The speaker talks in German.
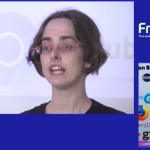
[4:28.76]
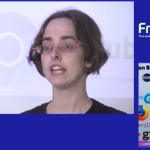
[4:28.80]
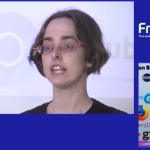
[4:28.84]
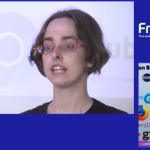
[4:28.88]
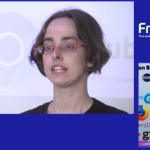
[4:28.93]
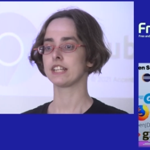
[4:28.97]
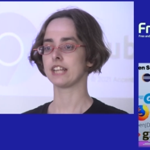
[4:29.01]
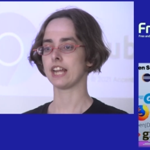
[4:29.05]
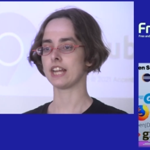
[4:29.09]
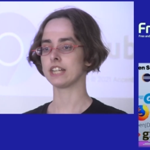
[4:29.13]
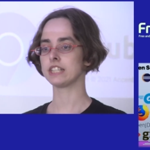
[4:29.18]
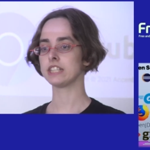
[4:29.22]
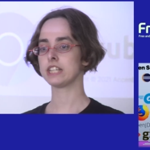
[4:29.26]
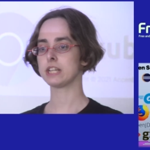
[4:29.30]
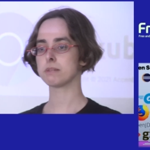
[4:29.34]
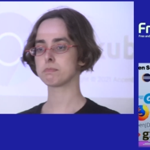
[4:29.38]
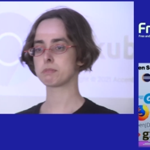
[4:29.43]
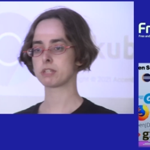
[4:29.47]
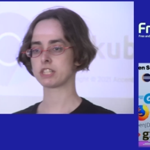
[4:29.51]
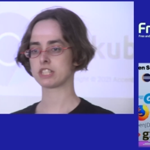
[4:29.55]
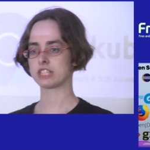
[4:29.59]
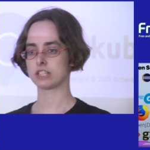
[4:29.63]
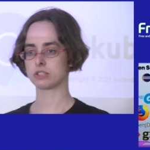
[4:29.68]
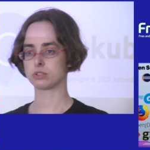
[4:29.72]
Dann gibt
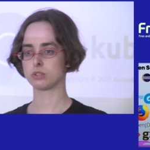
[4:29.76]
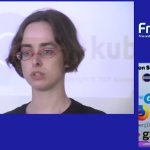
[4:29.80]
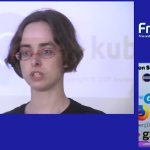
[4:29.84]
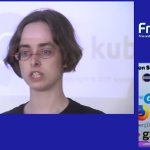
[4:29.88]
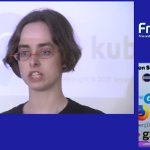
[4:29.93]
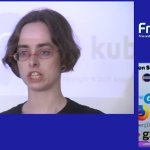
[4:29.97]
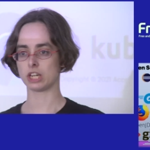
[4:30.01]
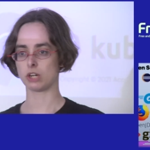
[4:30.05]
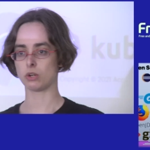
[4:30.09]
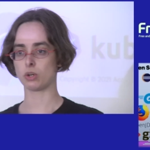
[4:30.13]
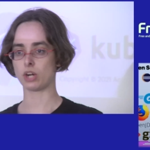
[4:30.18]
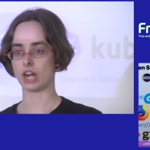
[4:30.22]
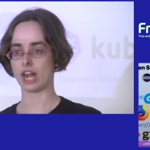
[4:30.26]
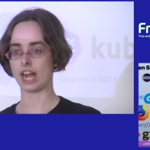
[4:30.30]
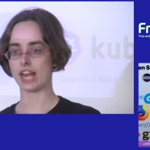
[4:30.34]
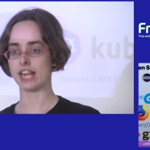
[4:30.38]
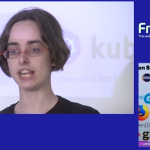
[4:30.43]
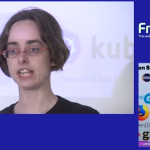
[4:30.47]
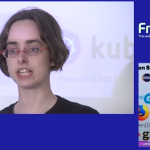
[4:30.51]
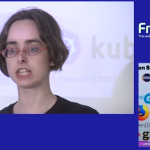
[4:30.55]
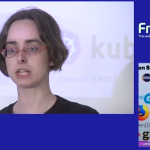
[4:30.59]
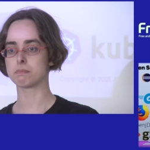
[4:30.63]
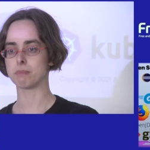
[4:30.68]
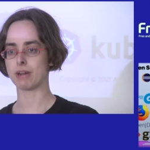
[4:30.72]
es natürlich auch
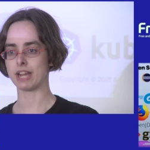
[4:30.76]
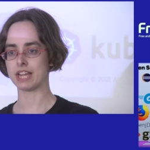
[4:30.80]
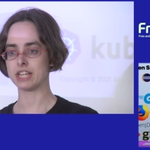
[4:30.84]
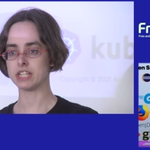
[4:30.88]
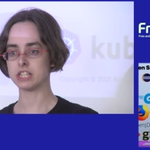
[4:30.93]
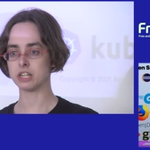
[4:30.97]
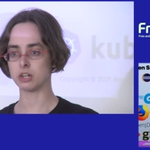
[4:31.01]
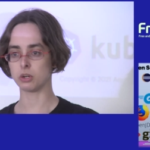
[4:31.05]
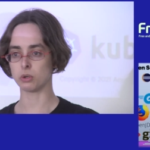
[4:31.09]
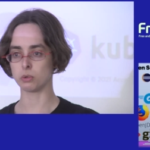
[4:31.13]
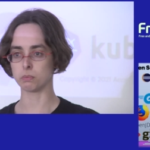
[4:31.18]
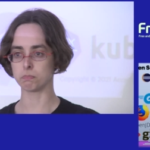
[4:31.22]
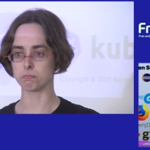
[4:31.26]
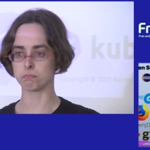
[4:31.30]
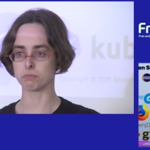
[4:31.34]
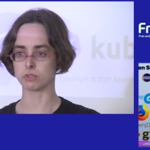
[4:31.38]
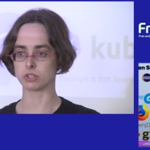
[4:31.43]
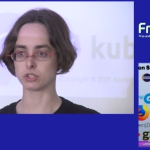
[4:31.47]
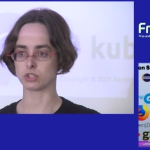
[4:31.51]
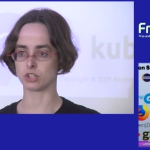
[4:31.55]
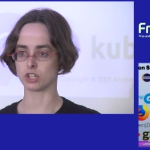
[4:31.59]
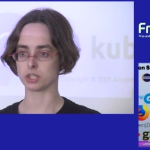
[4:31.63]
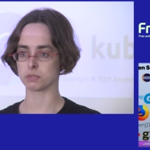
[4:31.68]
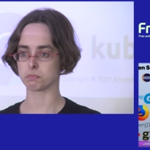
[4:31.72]
allgemeine Open
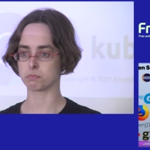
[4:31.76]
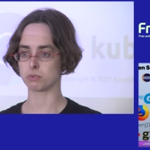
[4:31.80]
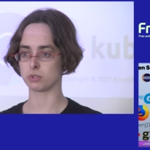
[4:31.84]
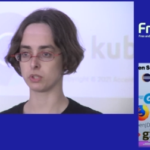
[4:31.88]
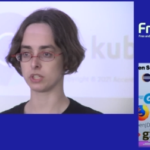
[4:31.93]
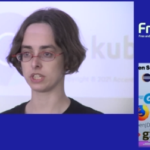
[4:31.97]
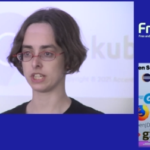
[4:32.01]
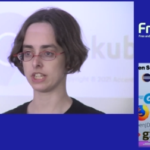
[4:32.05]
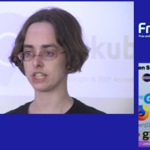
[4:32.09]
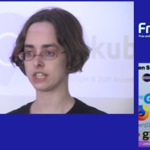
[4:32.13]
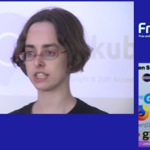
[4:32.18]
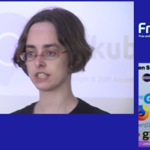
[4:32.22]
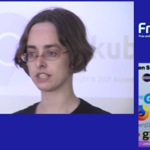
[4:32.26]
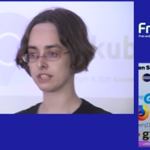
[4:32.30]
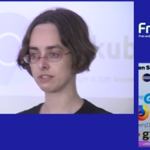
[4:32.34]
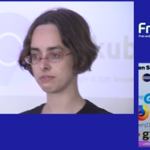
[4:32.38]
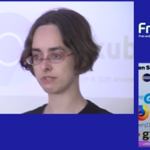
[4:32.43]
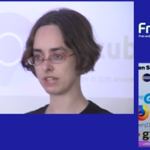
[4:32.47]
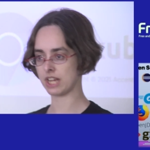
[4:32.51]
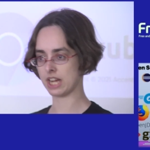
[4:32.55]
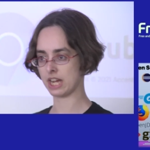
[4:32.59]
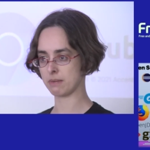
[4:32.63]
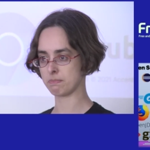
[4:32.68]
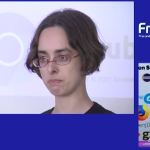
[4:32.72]
Source Projekte.
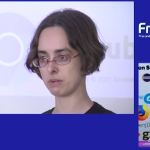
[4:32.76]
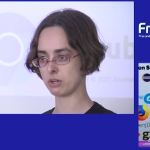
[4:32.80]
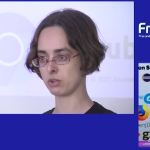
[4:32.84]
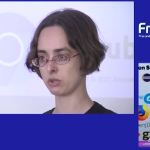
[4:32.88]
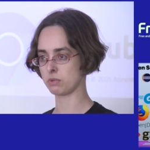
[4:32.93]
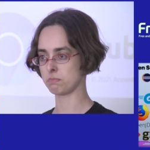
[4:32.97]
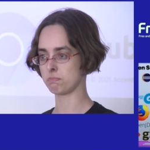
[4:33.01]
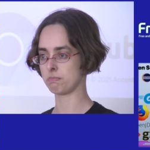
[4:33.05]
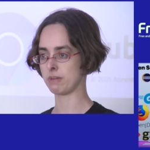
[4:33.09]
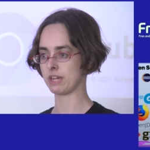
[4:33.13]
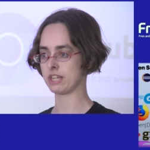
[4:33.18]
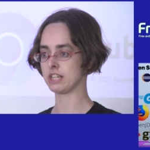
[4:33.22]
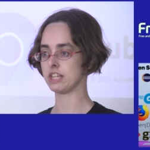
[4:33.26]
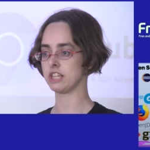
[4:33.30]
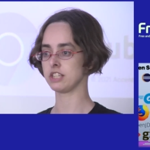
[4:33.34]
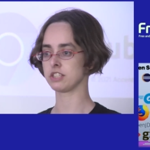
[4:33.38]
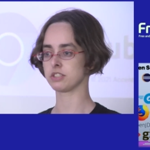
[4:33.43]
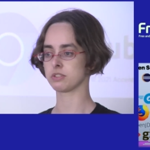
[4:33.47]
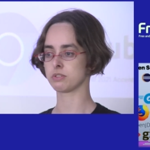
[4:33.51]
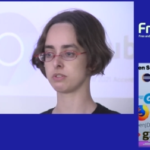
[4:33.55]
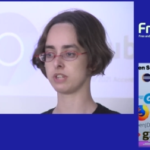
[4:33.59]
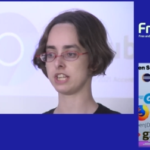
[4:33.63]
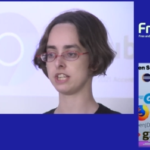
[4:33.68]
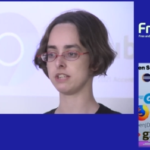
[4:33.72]
Wir haben auch
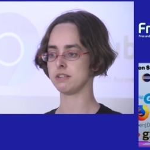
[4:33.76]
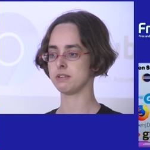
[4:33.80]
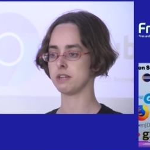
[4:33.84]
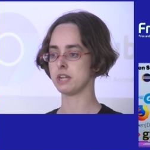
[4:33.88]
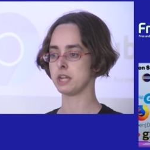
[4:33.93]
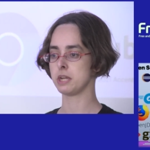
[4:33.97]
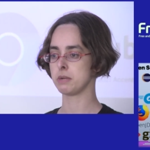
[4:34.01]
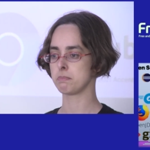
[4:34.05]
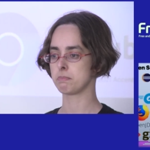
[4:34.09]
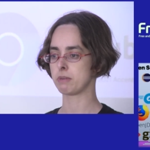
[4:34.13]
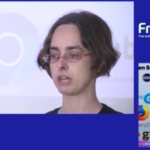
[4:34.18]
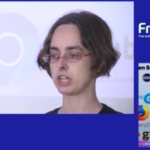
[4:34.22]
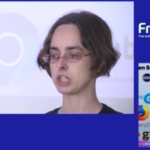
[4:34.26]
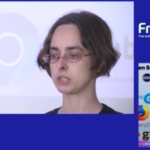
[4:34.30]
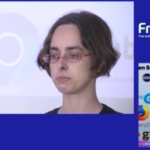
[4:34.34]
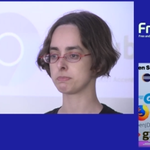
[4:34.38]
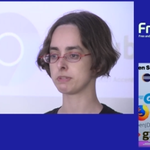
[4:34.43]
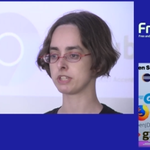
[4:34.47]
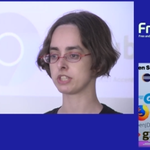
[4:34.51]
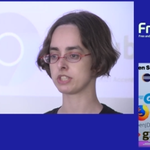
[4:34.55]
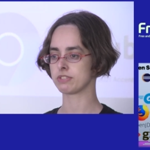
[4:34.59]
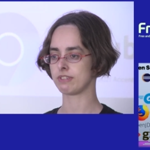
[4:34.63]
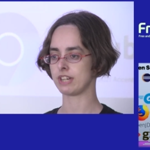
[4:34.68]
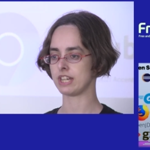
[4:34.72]
MySQL
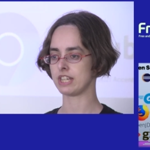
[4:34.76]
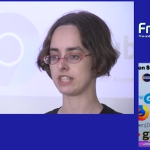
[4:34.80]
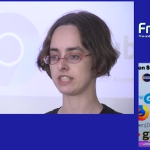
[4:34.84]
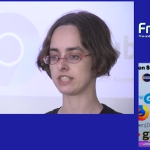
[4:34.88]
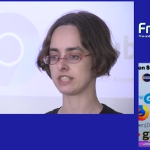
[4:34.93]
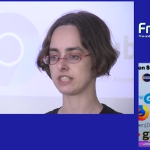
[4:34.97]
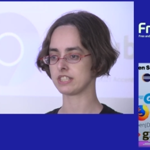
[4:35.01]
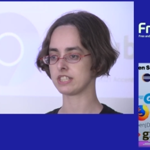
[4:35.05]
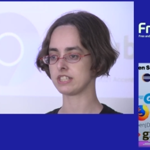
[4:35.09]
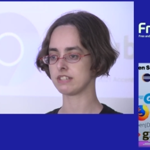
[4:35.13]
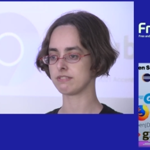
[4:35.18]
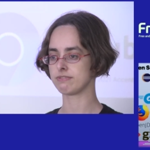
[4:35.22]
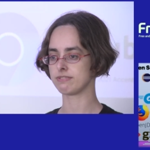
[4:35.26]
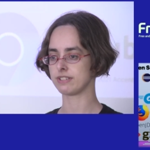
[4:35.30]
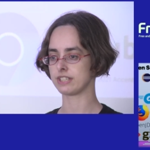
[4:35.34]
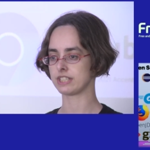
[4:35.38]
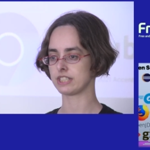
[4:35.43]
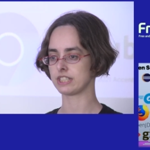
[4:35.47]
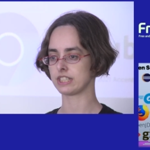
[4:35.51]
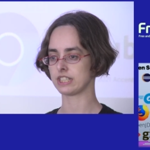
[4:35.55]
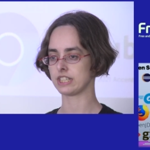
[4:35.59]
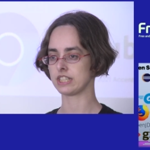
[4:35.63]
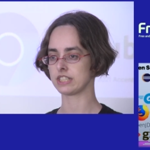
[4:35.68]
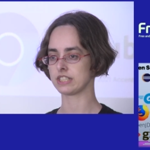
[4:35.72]
beispielsweise hier
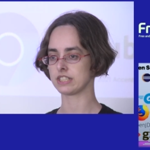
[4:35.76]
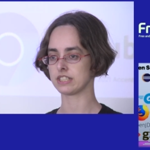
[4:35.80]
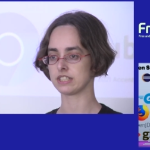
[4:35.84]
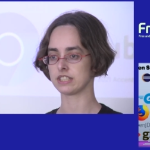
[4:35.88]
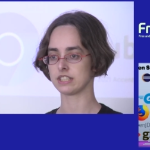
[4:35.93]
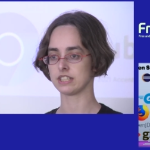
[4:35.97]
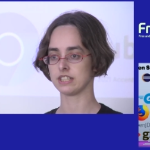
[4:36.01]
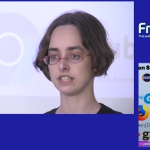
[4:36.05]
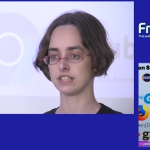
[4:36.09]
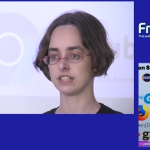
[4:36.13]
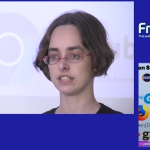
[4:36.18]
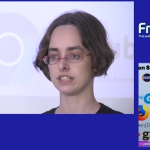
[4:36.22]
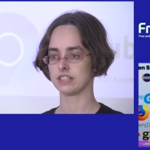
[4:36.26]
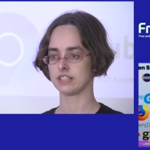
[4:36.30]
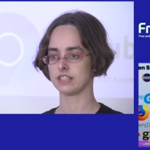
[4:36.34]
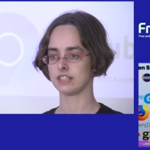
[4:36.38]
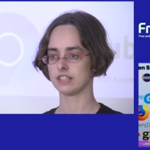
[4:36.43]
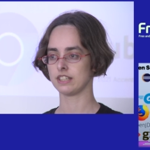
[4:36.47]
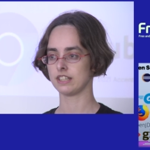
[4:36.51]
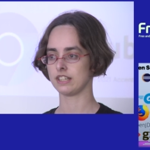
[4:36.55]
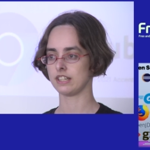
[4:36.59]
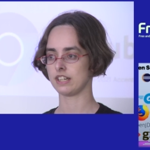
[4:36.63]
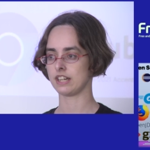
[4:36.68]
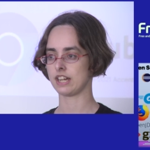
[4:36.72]
vertreten
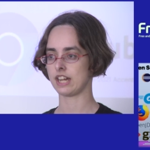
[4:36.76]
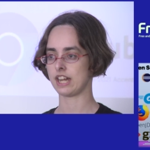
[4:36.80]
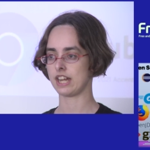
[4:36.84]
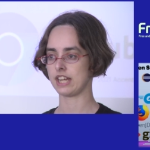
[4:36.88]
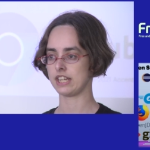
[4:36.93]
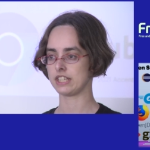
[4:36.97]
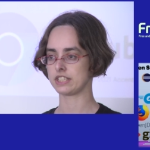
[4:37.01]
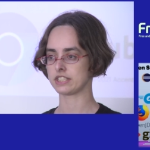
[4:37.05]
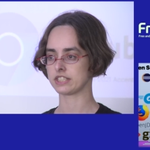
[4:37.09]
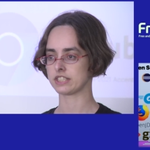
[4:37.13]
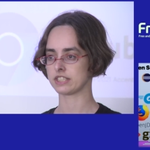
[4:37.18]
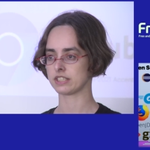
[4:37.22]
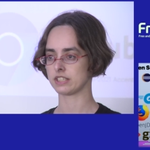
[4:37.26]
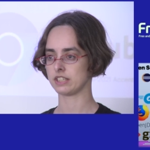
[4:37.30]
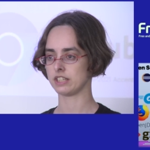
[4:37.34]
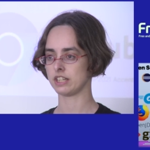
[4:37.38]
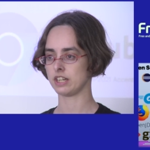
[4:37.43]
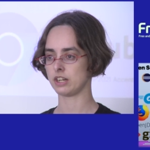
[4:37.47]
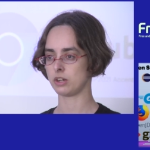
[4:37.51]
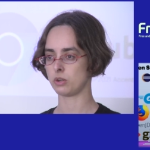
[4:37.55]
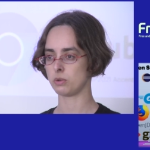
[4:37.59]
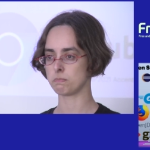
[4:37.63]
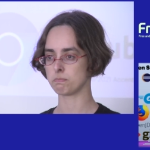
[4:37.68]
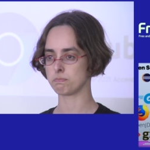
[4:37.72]
äh, als
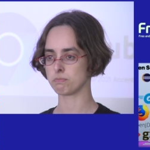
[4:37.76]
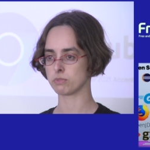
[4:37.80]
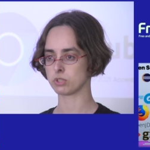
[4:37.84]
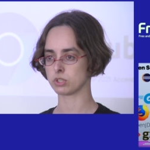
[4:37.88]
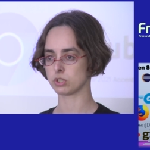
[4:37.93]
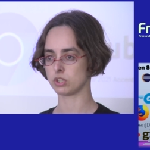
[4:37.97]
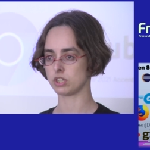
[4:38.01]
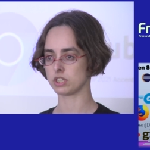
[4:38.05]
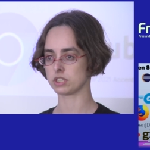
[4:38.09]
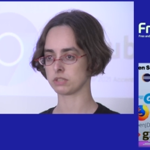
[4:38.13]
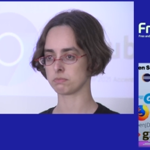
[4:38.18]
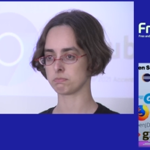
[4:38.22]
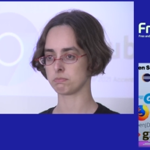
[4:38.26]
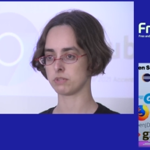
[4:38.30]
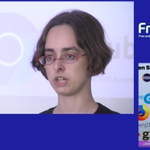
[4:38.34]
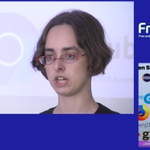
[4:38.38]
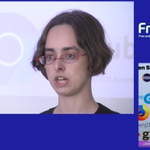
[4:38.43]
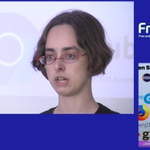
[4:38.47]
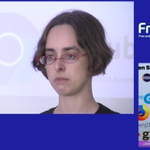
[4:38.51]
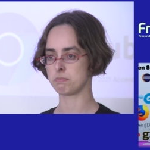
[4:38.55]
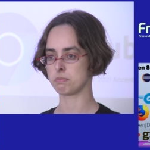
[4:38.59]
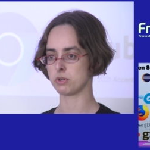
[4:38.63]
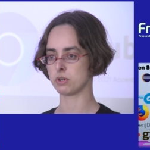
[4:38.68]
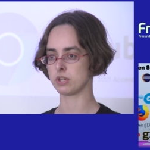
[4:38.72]
äh, Open Source
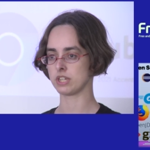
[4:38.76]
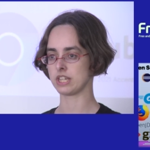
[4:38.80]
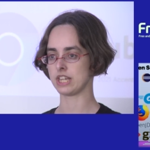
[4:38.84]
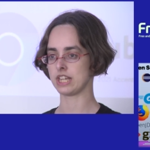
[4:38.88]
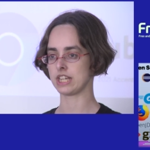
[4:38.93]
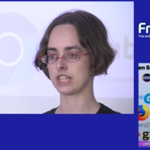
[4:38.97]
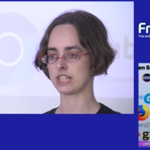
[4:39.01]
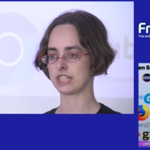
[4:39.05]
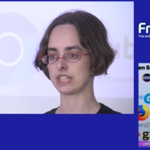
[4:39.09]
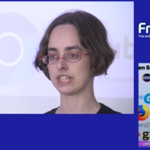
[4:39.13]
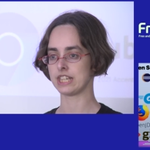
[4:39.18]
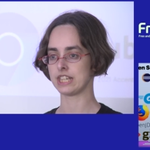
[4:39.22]
äh, Projekt.